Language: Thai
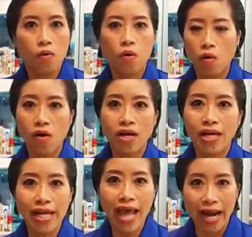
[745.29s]
โห
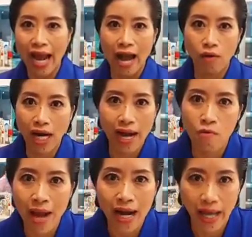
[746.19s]
นี่อ่านข่าวกันเร็
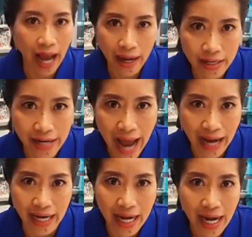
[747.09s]
วมากเลยคะ่ะ ถึงด่า
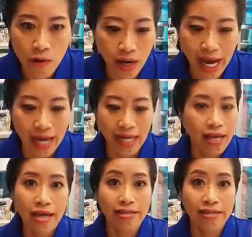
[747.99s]
กันได้เร็วขนาดนี้